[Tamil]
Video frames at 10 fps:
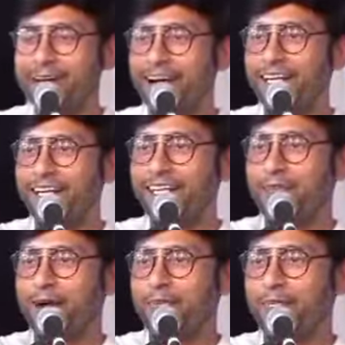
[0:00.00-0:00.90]
இந்த மெக்கானிக்கல்
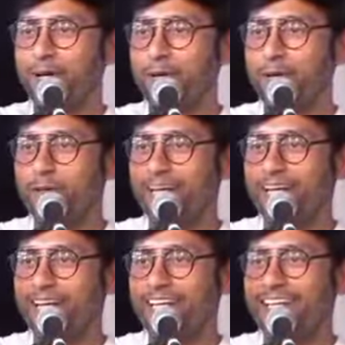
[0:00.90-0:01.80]
டிபார்ட்மெண்ட் சொல்லும்போது
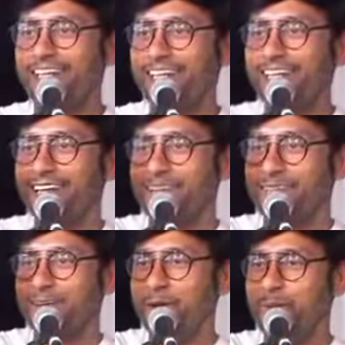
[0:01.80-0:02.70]
வண்டி
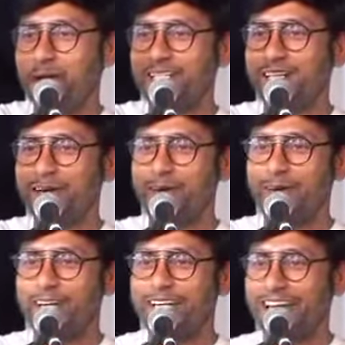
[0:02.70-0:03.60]
வெறும் பசங்க
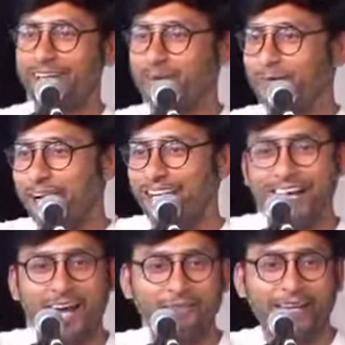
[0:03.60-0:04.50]
குரல் ஒண்டி கேட்கும்
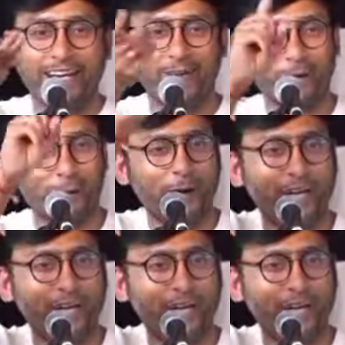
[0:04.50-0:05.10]
ஃப்ரண்ட்ல யாருமே கிடையாது ஒரு